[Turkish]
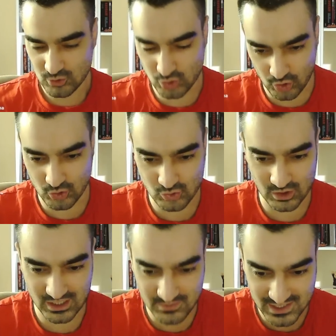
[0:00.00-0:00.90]
Çok özür
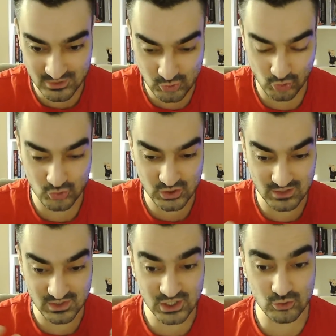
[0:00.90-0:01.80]
dilerim. Sizi çok
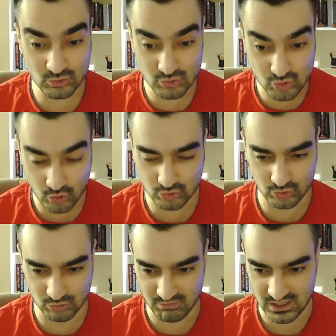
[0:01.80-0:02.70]
özledim. İki gündür çok
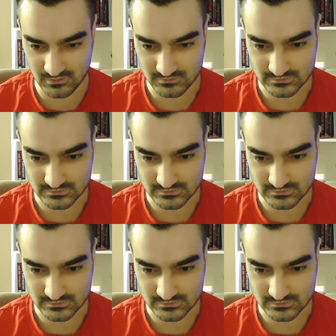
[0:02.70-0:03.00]
doldum ben.